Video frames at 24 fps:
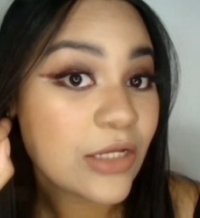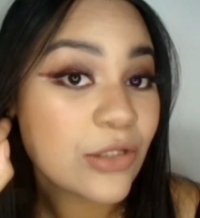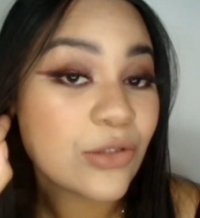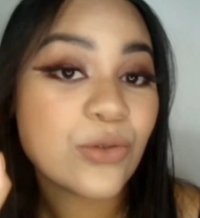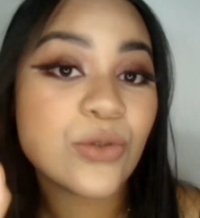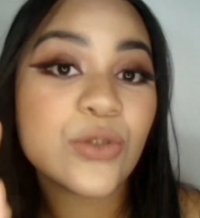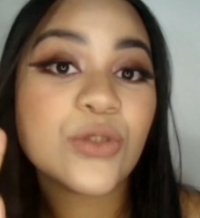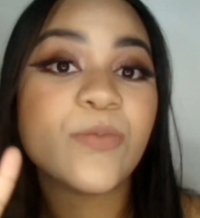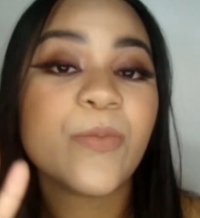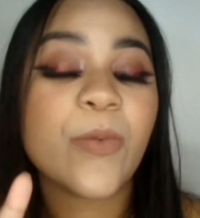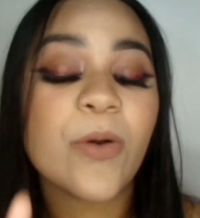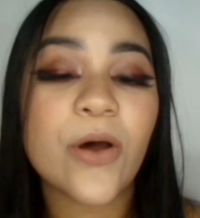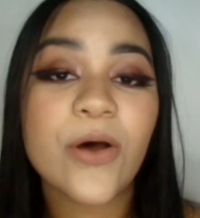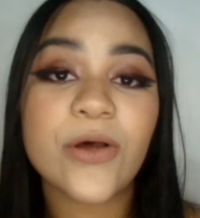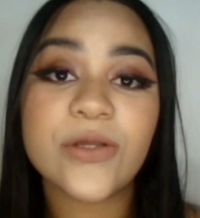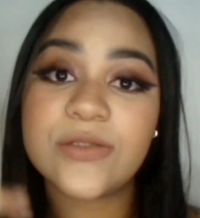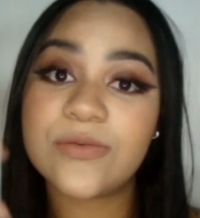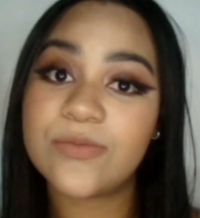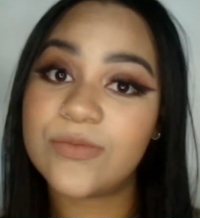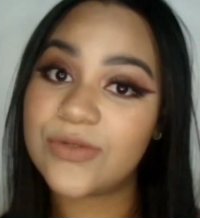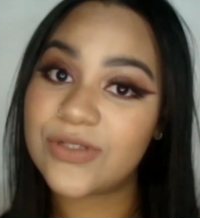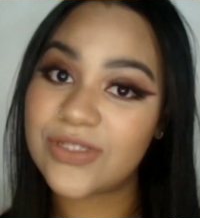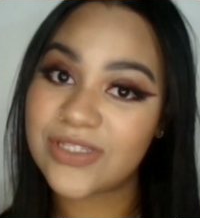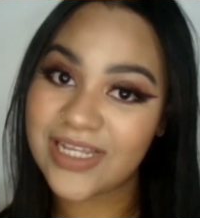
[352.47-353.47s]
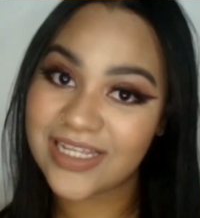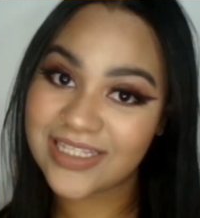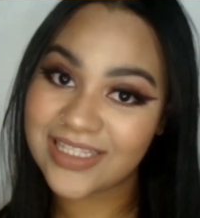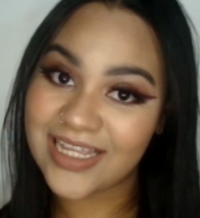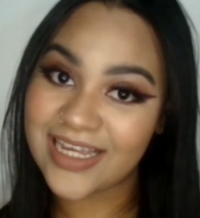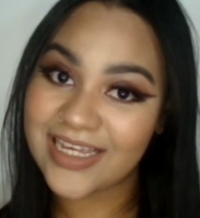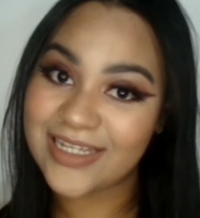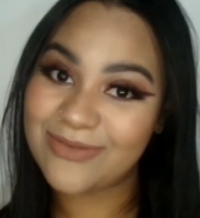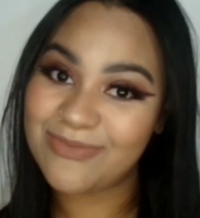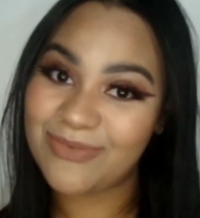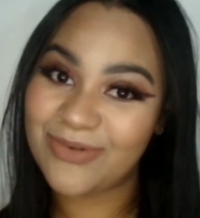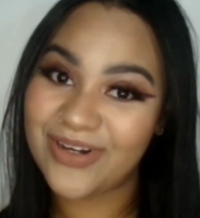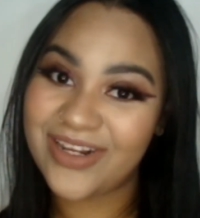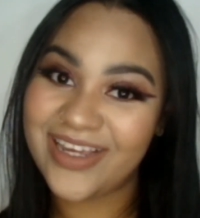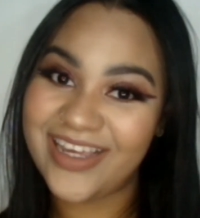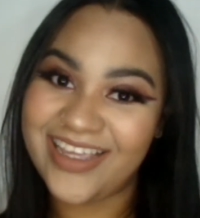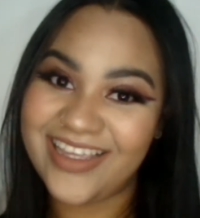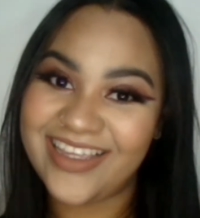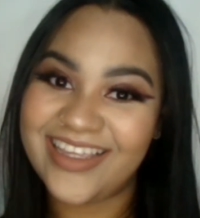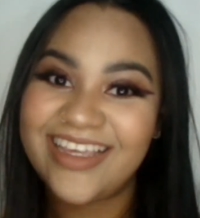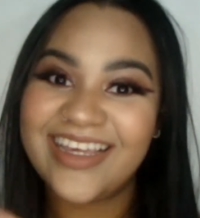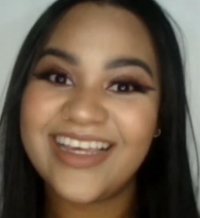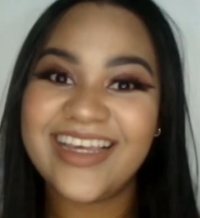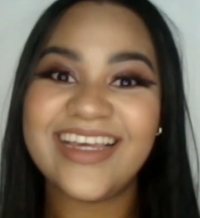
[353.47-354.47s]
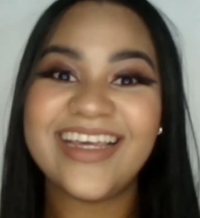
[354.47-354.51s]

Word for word: nos próximos Natais por aí.